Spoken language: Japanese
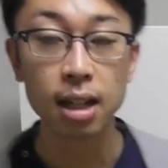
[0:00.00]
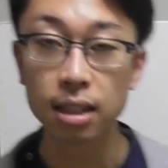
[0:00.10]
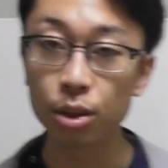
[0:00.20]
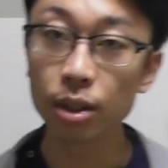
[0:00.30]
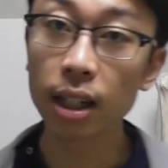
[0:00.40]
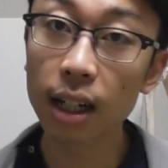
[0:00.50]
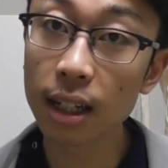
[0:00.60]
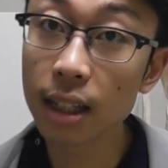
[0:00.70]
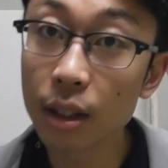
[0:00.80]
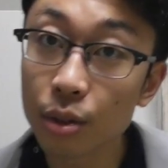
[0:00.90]
そういった
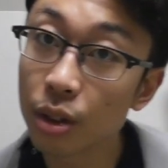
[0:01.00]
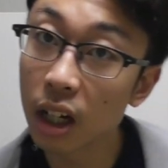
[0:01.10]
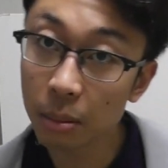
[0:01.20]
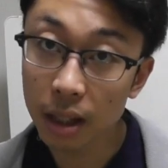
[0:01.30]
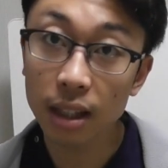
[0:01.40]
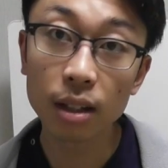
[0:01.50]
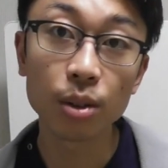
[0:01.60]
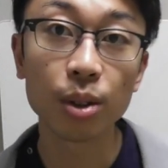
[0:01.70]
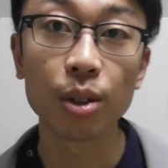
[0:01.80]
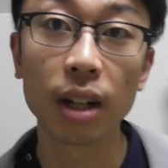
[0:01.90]
体の歪みっていう
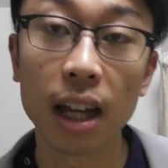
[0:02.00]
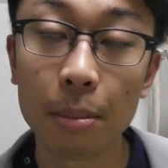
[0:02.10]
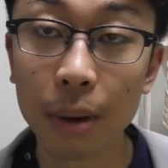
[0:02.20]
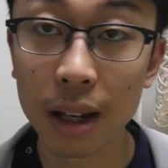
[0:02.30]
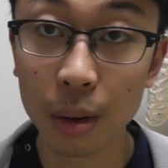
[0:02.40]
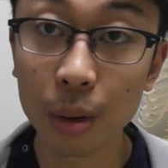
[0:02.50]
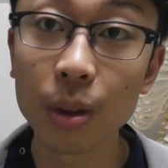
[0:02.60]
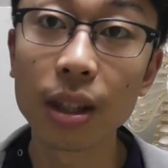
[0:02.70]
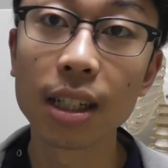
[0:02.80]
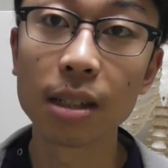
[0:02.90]
ところがやっぱり起
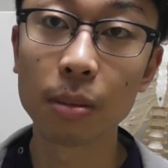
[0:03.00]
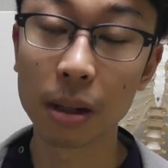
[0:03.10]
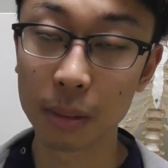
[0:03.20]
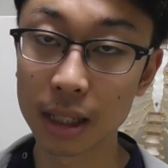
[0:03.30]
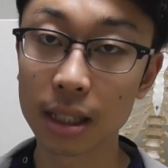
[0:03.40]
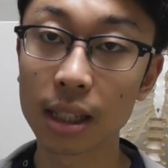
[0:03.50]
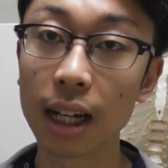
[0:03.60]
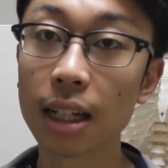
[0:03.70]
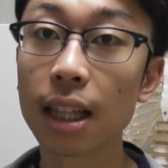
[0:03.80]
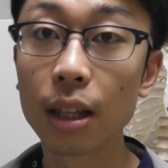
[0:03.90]
こってしまいます
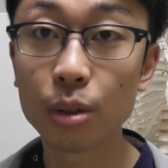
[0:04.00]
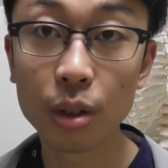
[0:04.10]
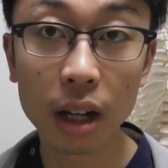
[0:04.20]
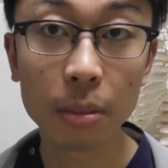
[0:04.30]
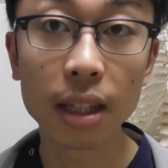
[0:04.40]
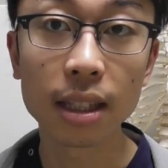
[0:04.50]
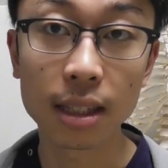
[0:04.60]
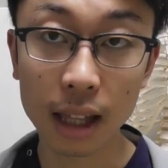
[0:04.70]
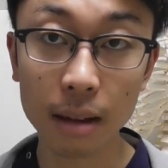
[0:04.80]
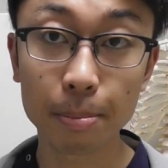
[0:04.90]
体の歪みで
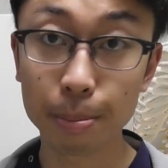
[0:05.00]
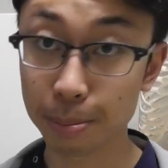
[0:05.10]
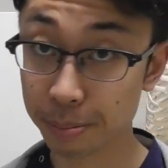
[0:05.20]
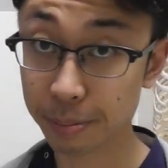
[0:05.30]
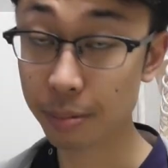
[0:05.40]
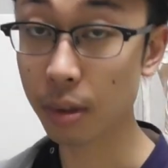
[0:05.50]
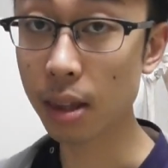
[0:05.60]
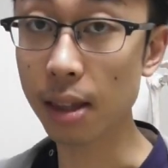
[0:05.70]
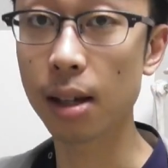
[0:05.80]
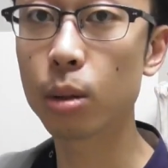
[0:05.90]
すね
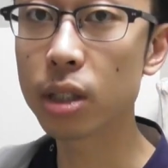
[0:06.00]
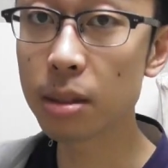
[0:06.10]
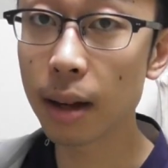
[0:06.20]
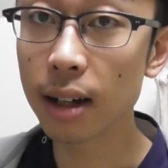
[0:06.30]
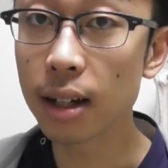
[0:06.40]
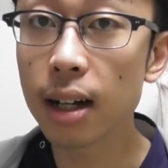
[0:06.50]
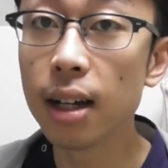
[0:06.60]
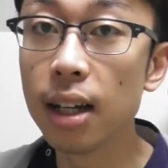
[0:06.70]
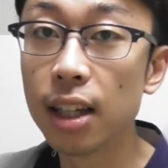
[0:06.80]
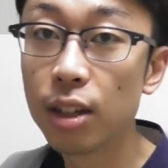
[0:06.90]
骨盤が
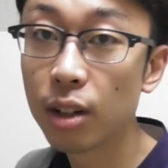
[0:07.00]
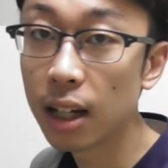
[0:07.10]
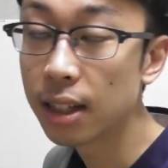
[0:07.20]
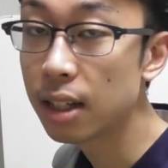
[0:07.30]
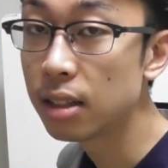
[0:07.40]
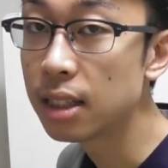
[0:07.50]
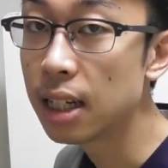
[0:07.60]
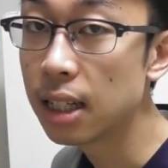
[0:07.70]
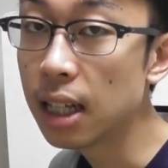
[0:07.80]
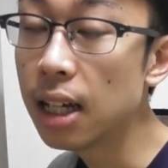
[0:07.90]
歪んでる
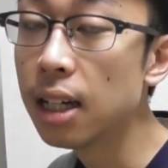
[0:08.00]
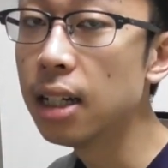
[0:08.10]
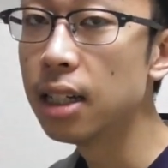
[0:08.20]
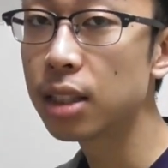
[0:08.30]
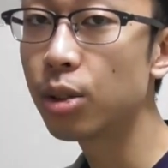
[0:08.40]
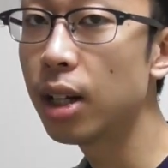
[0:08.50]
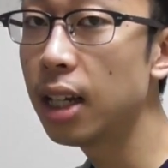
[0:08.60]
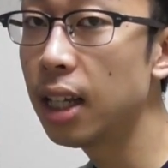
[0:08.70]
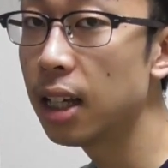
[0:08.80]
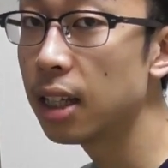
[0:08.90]
せいでそ
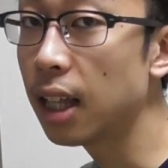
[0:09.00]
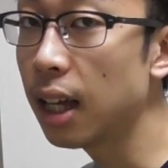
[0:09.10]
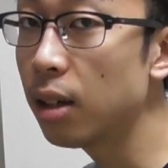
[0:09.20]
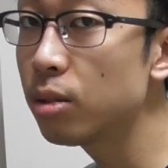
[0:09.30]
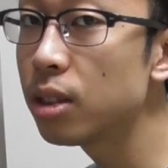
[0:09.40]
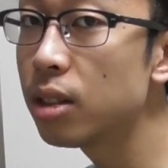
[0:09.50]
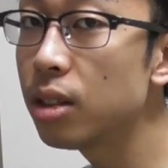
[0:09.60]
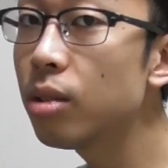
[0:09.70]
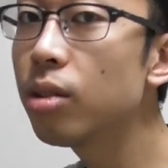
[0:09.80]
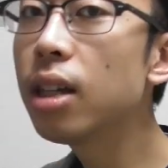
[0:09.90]
れに対応す
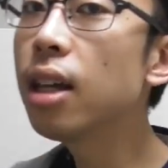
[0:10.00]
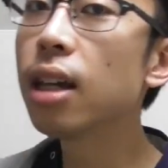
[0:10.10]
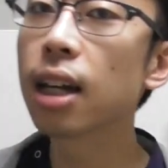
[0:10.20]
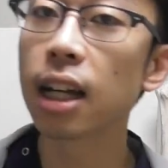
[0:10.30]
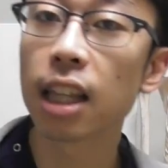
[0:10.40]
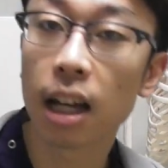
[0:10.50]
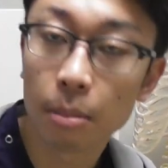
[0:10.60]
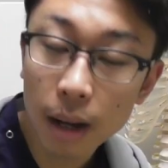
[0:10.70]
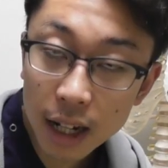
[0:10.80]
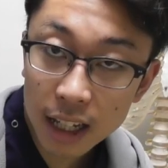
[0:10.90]
るように肩が
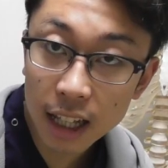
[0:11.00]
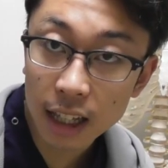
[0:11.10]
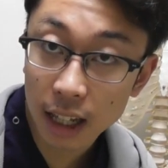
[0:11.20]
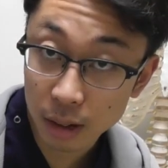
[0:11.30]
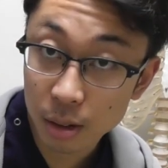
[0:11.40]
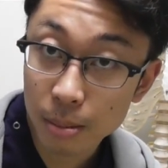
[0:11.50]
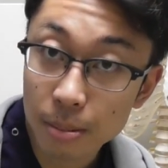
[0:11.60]
前に出ていく